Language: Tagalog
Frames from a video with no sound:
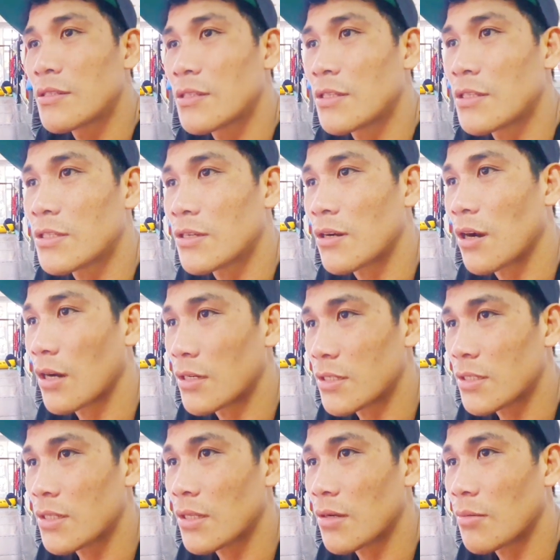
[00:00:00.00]
ni Sir Art
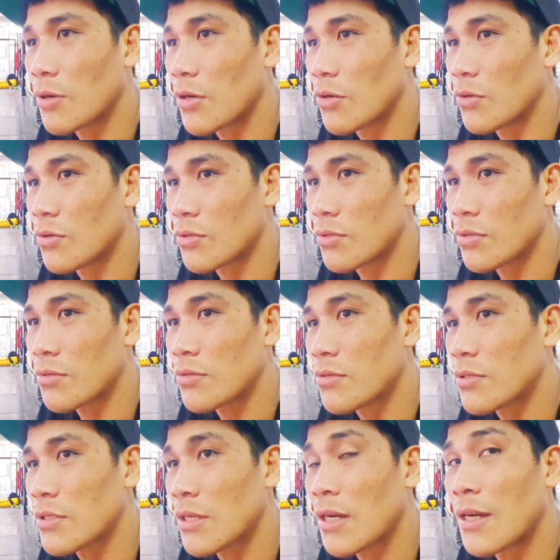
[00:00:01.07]
about
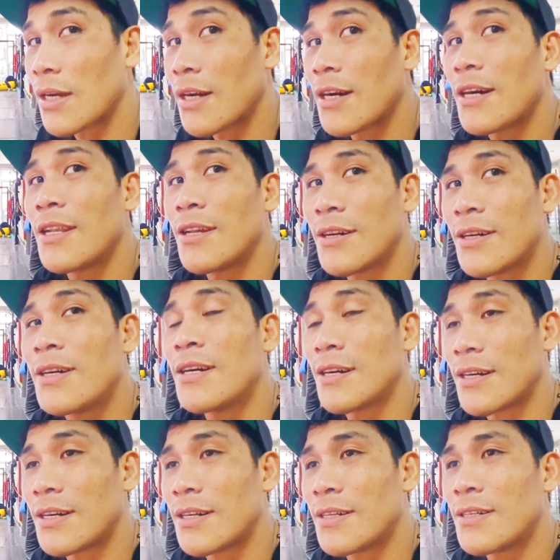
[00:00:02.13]
Ah, si Sir Art ang no
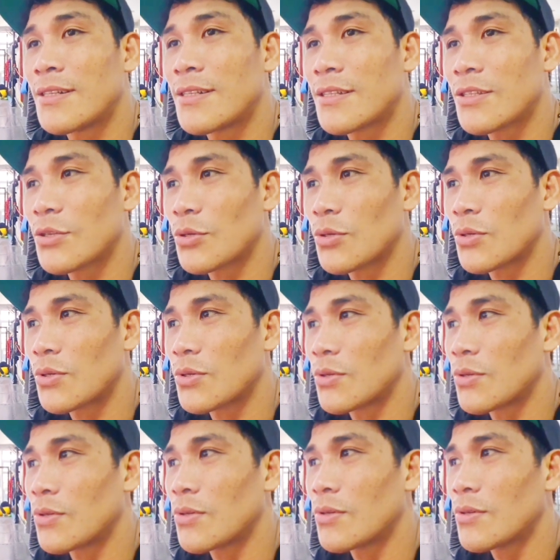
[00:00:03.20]
uh, so, ano,
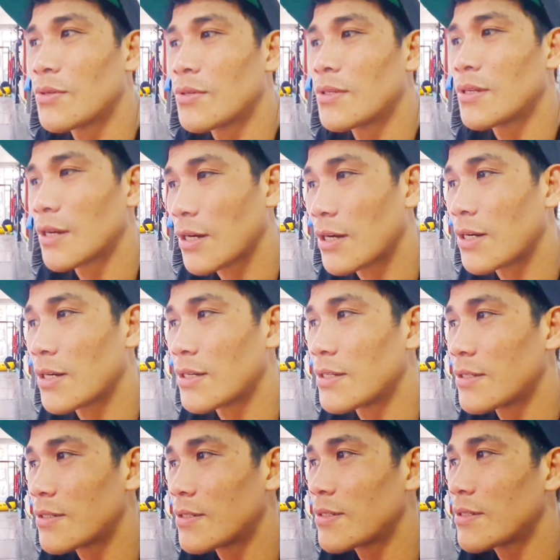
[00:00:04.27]
Art Moniz. Ah.
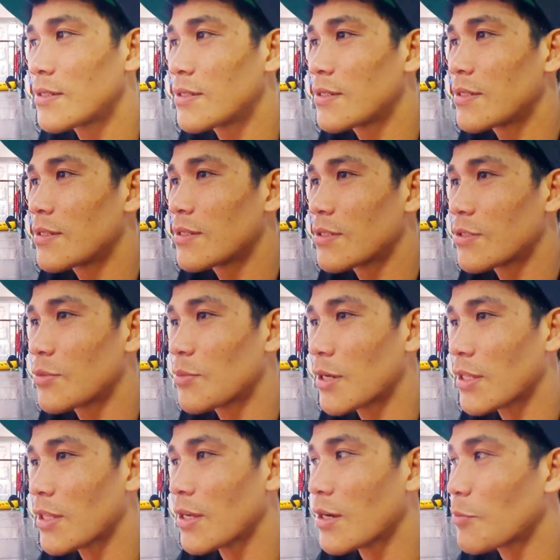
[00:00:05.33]
Uh, so
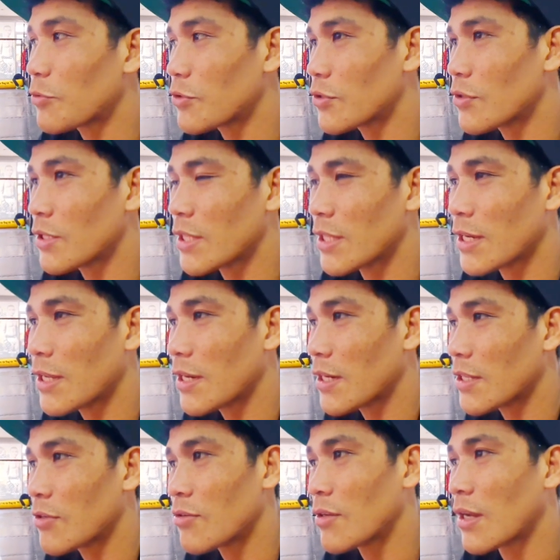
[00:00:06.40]
magandang opportunity na
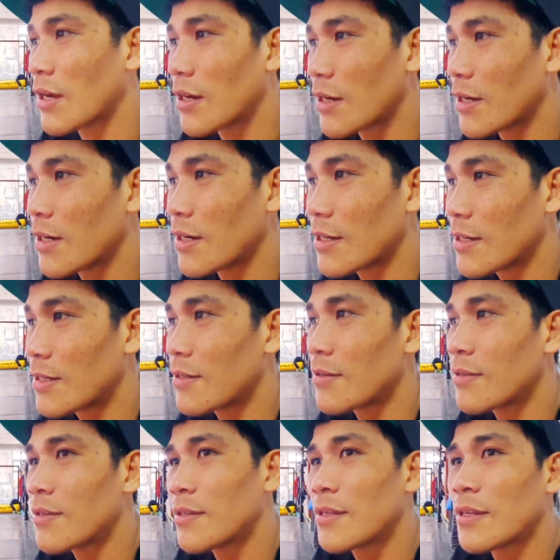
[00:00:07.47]
rin yun na
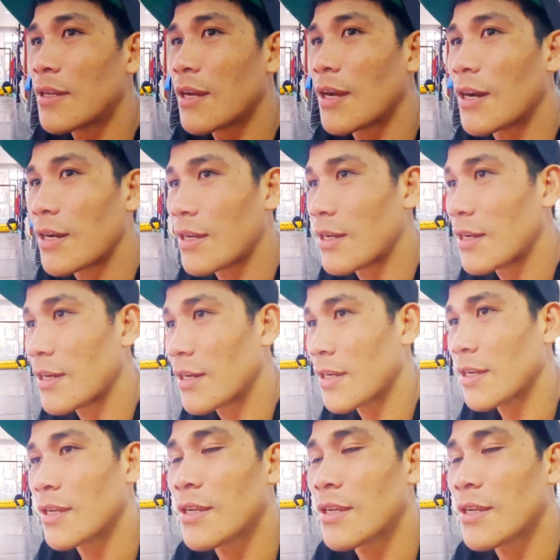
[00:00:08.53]
uh,